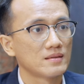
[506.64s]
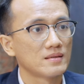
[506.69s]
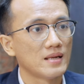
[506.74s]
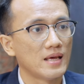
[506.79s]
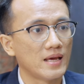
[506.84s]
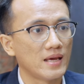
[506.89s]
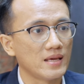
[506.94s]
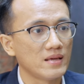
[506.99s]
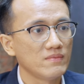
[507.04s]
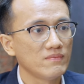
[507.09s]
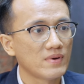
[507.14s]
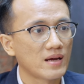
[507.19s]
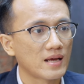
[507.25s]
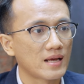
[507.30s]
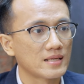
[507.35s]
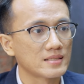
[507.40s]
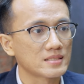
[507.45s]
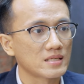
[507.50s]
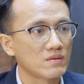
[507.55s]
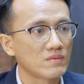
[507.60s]
để
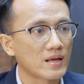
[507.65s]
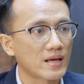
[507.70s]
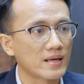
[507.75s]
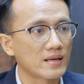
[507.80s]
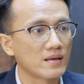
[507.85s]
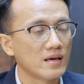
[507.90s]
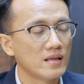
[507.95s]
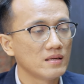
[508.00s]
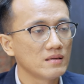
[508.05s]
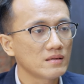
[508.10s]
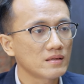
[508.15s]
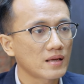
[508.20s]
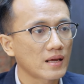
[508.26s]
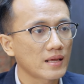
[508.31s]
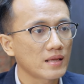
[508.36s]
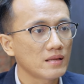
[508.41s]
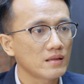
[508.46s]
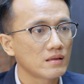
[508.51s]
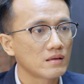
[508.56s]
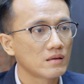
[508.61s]
mà sau này đến
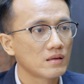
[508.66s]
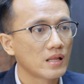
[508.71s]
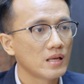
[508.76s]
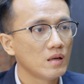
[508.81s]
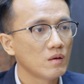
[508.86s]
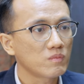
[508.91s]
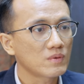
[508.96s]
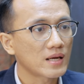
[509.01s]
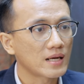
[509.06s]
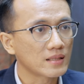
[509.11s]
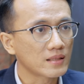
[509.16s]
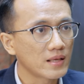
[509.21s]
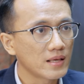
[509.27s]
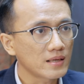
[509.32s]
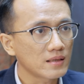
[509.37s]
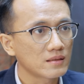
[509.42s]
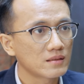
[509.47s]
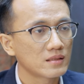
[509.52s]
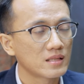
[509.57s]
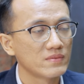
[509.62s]
cái đến lúc cần thiết
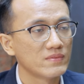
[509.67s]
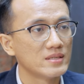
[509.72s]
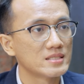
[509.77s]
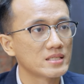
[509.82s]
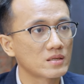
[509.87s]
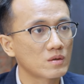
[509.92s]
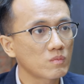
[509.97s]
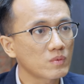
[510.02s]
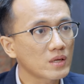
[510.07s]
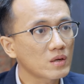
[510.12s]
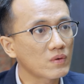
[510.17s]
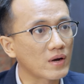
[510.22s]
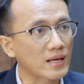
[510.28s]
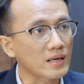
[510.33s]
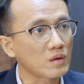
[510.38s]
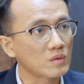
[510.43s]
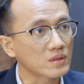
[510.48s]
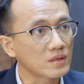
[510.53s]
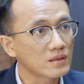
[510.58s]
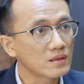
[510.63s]
thì mình sẽ rút cái khoản
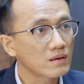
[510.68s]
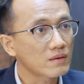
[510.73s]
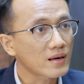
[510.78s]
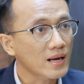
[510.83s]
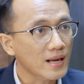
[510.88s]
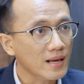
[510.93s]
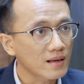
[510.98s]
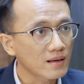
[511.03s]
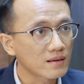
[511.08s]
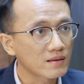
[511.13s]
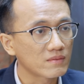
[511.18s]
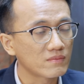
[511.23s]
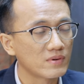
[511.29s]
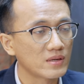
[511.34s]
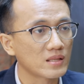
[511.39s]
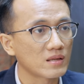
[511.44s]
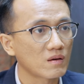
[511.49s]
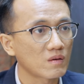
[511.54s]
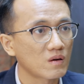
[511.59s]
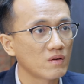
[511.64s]
đầu tư đó ra
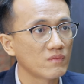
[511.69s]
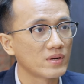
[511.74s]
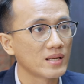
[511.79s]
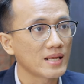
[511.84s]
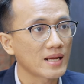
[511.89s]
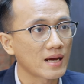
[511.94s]
mình cho con mình